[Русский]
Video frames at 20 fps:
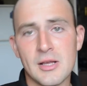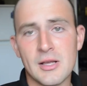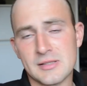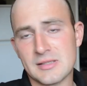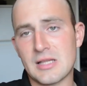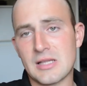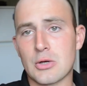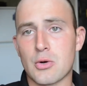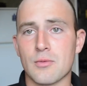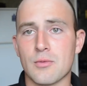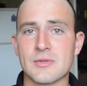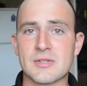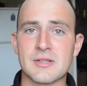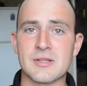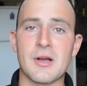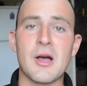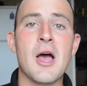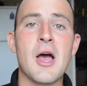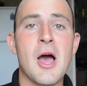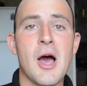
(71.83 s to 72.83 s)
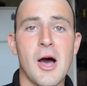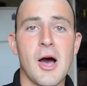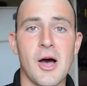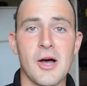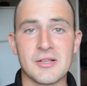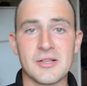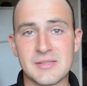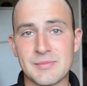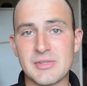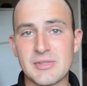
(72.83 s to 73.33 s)
здороваться
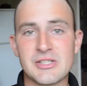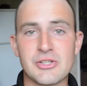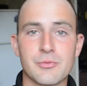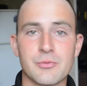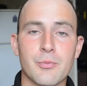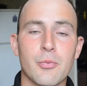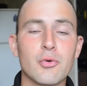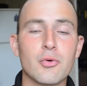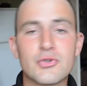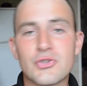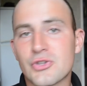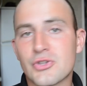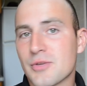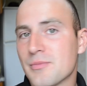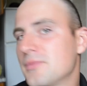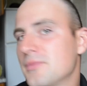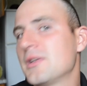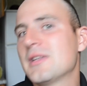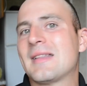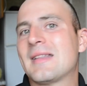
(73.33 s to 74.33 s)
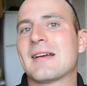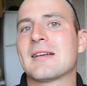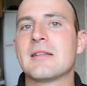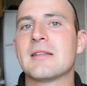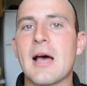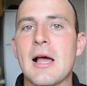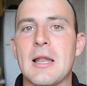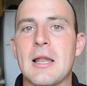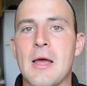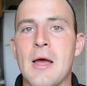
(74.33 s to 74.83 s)
а, с мистером Путиным и так
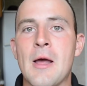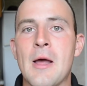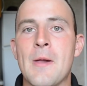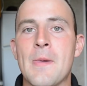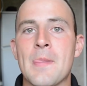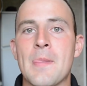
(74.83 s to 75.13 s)
далее.